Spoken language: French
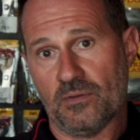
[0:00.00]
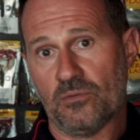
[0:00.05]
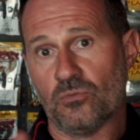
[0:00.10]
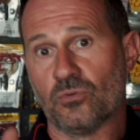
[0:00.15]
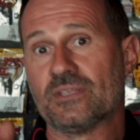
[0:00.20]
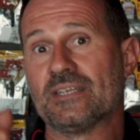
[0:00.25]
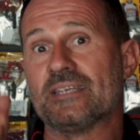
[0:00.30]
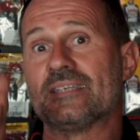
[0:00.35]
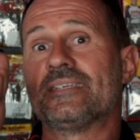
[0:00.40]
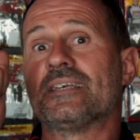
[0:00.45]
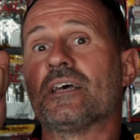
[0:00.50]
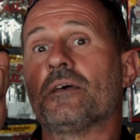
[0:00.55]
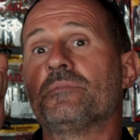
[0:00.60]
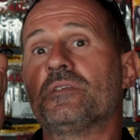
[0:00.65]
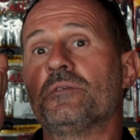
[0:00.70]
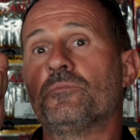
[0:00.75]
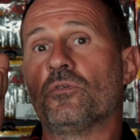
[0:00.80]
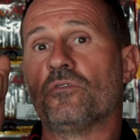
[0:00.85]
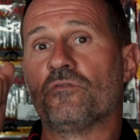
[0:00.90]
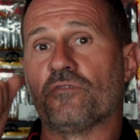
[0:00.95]
même, on dessert un
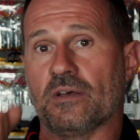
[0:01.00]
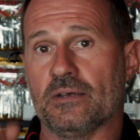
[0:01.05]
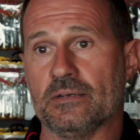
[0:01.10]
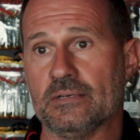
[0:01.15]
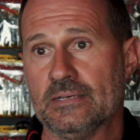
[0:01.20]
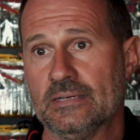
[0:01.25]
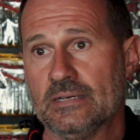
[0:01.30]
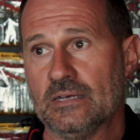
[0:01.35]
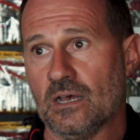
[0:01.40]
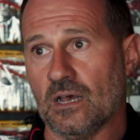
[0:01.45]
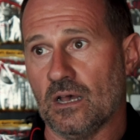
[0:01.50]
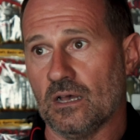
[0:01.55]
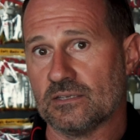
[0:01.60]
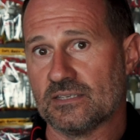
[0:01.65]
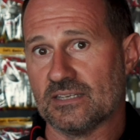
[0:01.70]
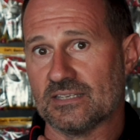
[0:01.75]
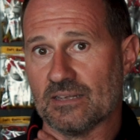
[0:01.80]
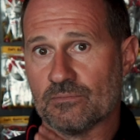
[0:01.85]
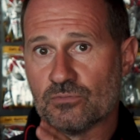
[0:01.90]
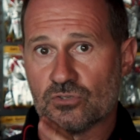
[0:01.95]
petit peu le frein. Euh,
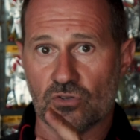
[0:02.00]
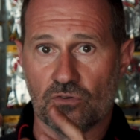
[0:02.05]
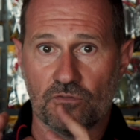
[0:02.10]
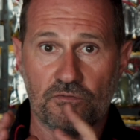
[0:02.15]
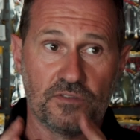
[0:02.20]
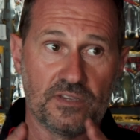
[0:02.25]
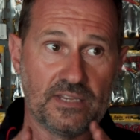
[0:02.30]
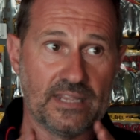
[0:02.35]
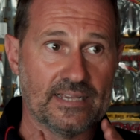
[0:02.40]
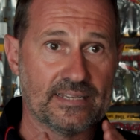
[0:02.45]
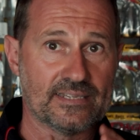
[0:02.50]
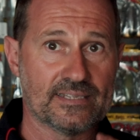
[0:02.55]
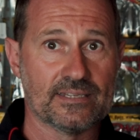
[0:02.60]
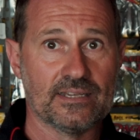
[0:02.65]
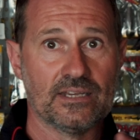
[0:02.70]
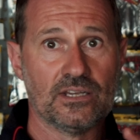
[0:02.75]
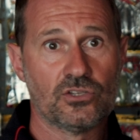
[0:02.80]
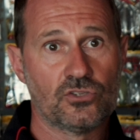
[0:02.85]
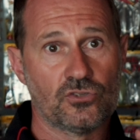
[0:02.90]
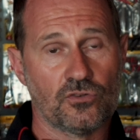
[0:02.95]
ces hameçons finesse
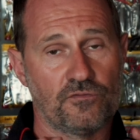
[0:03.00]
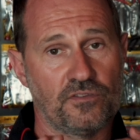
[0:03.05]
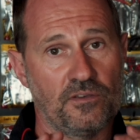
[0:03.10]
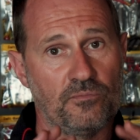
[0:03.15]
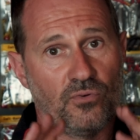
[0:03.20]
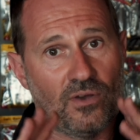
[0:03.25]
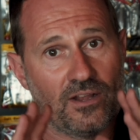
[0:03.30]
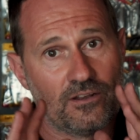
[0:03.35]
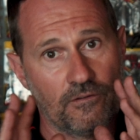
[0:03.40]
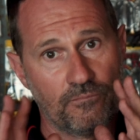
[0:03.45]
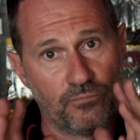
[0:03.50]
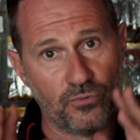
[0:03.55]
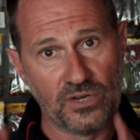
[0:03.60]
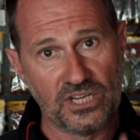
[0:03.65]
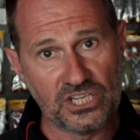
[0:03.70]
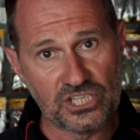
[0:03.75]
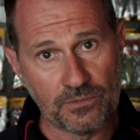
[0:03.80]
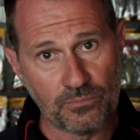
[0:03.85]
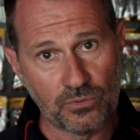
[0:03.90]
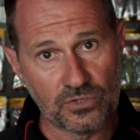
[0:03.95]
sont faits pour être le plus
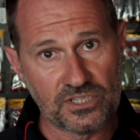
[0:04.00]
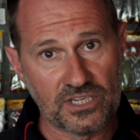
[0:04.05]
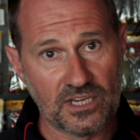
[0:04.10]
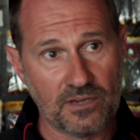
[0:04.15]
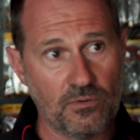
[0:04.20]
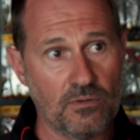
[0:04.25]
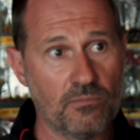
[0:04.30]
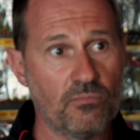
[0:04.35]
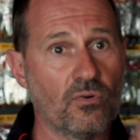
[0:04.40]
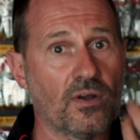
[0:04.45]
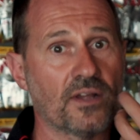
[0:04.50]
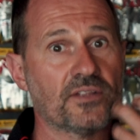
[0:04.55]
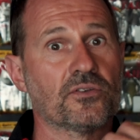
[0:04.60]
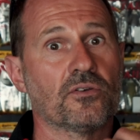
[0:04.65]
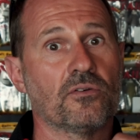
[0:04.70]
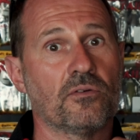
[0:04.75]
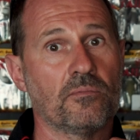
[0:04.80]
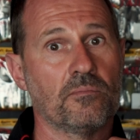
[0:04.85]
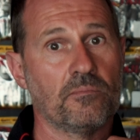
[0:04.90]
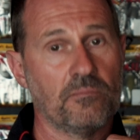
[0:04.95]
léger possible, pour
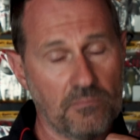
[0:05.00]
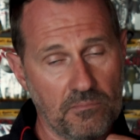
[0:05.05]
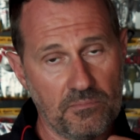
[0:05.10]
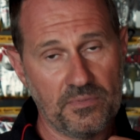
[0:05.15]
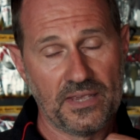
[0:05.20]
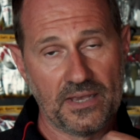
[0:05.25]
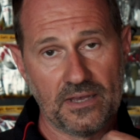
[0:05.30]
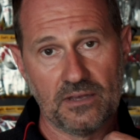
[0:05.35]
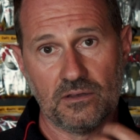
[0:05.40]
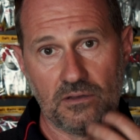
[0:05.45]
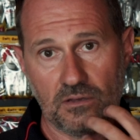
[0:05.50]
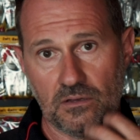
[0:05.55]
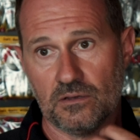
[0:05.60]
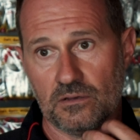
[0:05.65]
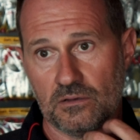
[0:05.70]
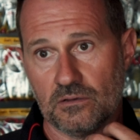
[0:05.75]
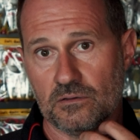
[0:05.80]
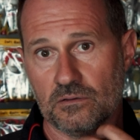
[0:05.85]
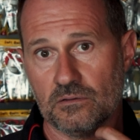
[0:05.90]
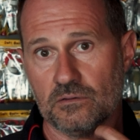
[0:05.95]
être bien
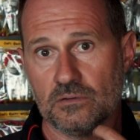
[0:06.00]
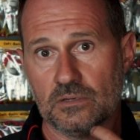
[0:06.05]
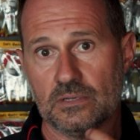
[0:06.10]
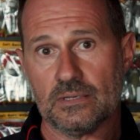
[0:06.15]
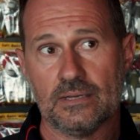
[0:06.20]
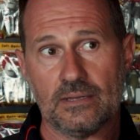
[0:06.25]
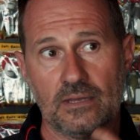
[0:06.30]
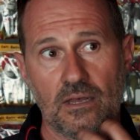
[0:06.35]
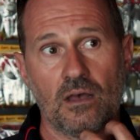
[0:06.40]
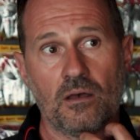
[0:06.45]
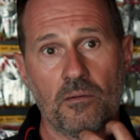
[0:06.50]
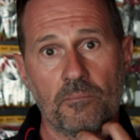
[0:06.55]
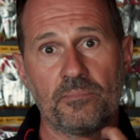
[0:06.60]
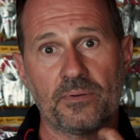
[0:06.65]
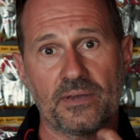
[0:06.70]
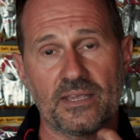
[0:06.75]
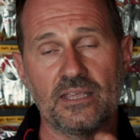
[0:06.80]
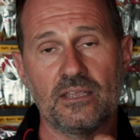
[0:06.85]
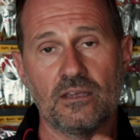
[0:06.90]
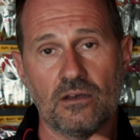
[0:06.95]
euh,
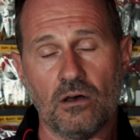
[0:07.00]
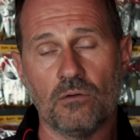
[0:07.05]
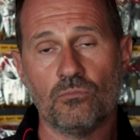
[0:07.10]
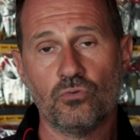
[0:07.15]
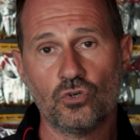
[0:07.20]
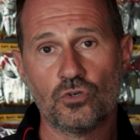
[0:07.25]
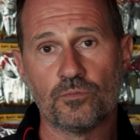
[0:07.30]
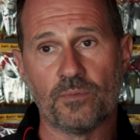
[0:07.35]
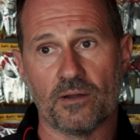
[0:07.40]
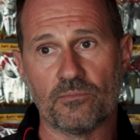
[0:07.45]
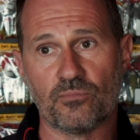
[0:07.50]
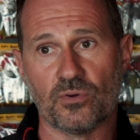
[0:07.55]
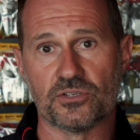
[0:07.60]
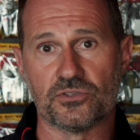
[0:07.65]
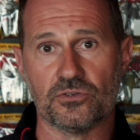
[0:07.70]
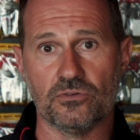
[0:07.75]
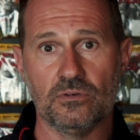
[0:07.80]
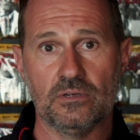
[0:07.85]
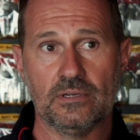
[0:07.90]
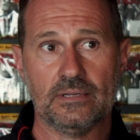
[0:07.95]
pris en bouche par le
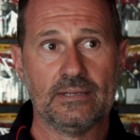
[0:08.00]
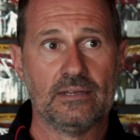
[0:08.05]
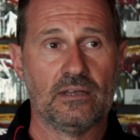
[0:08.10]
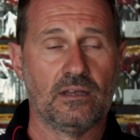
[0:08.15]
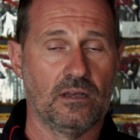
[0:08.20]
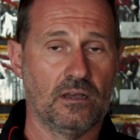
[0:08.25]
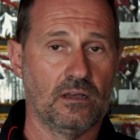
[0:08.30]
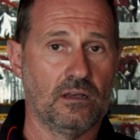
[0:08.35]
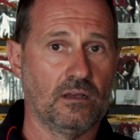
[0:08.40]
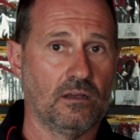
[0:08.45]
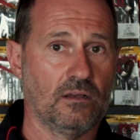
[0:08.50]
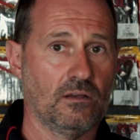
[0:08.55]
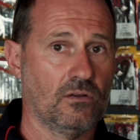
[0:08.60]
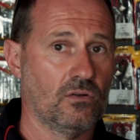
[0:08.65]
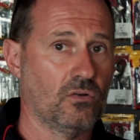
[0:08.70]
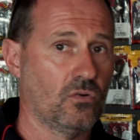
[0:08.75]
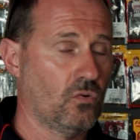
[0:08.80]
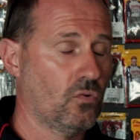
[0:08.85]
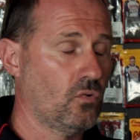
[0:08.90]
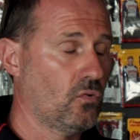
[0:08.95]
poisson. Euh,
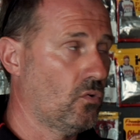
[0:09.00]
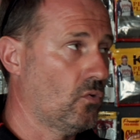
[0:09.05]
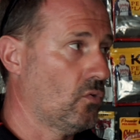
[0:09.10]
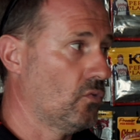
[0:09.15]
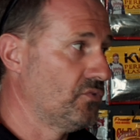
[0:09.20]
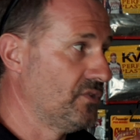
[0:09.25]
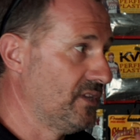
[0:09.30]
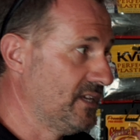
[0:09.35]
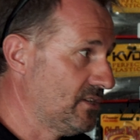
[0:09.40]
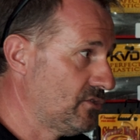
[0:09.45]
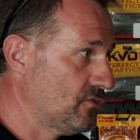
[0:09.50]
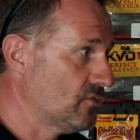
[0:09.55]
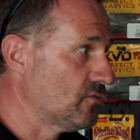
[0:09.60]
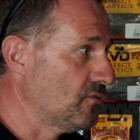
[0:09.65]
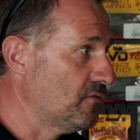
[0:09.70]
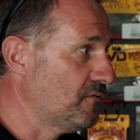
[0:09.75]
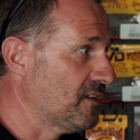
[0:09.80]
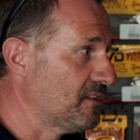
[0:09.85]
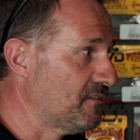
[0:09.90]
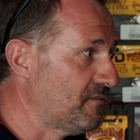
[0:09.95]
on est sur
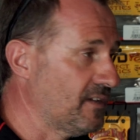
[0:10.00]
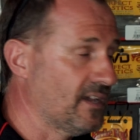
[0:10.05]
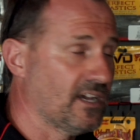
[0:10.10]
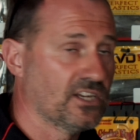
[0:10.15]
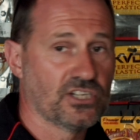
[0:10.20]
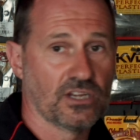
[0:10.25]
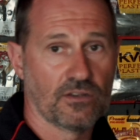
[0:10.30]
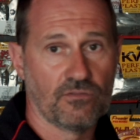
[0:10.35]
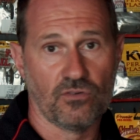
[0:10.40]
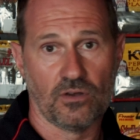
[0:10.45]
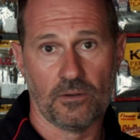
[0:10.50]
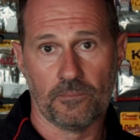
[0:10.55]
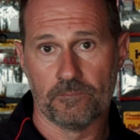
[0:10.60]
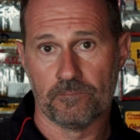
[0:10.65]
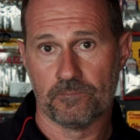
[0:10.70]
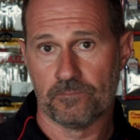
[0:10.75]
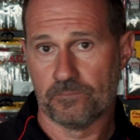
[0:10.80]
du fin de fer à chaque fois.